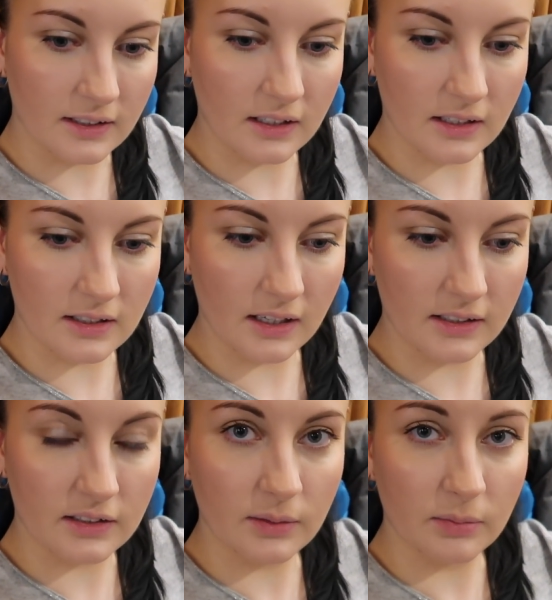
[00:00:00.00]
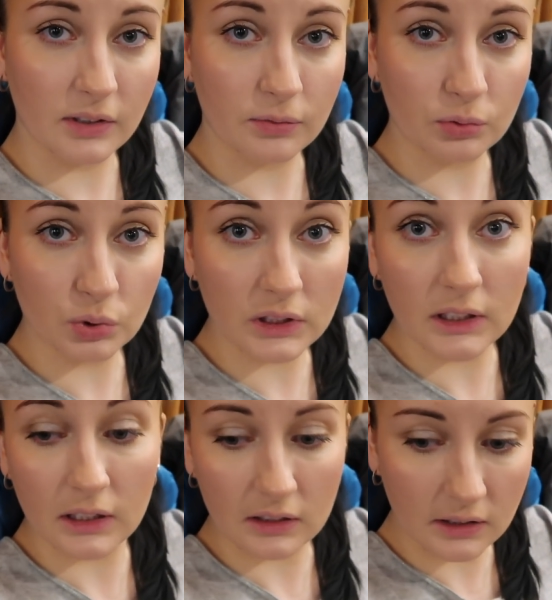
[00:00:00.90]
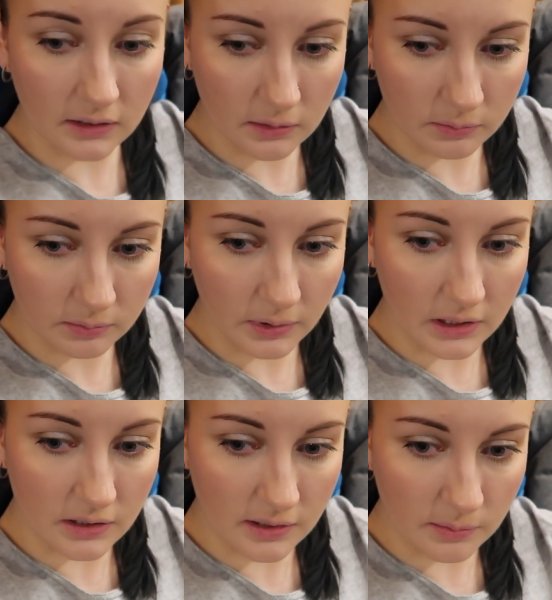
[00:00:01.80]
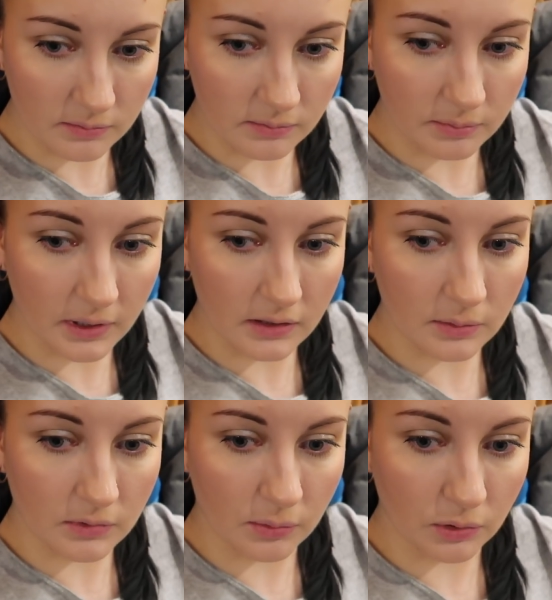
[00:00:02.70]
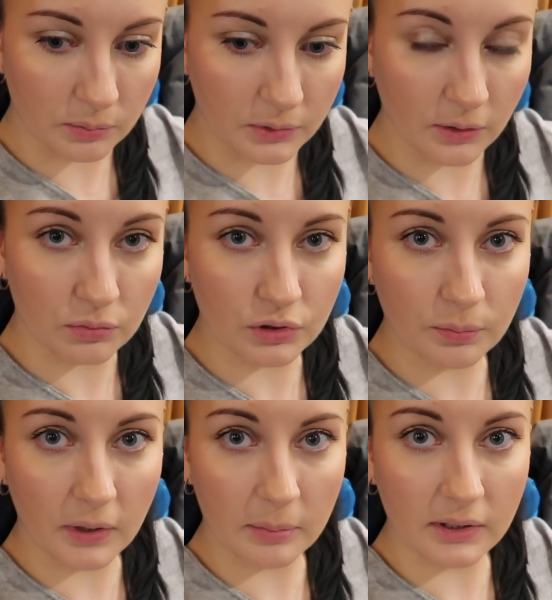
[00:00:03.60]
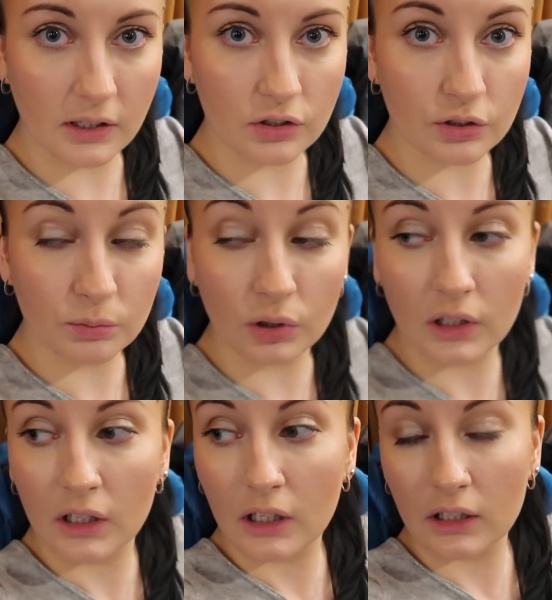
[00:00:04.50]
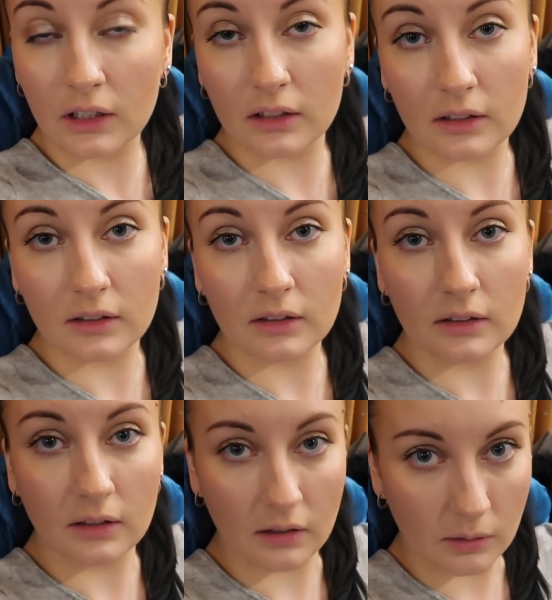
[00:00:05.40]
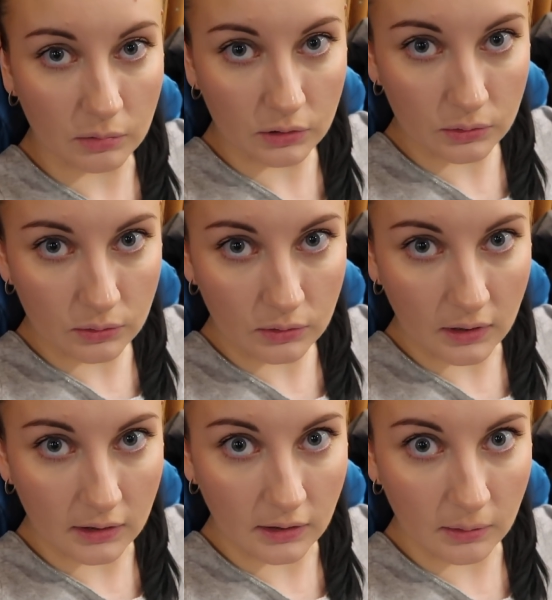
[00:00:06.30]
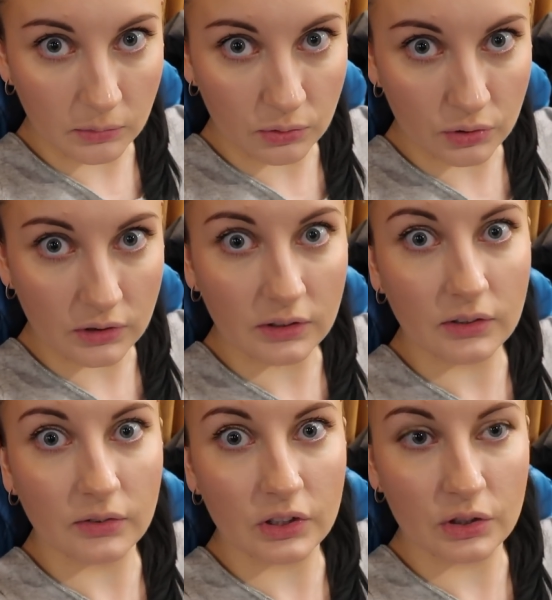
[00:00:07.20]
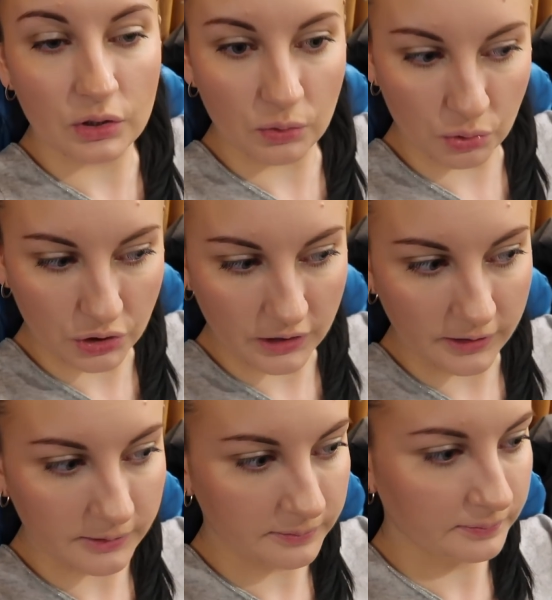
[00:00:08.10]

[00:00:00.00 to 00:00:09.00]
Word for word: Заказали себе вкусной еды, поедим поедем домой, потому что папе нашему надо на работу, а нам нужно нужна Квитюша.